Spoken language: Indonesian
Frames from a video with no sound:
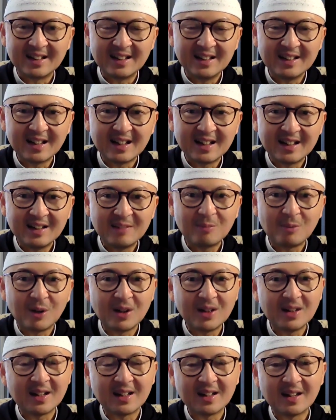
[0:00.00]
jadi tadi
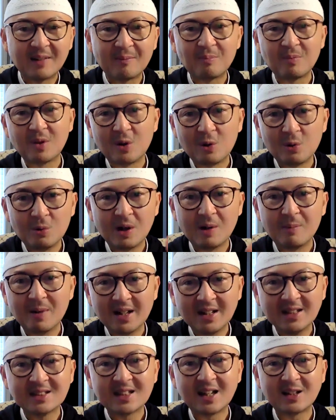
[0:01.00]
poinnya ya dua
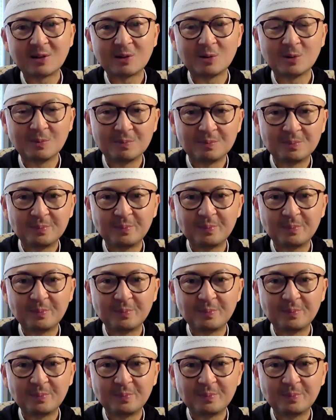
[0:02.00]
banding satu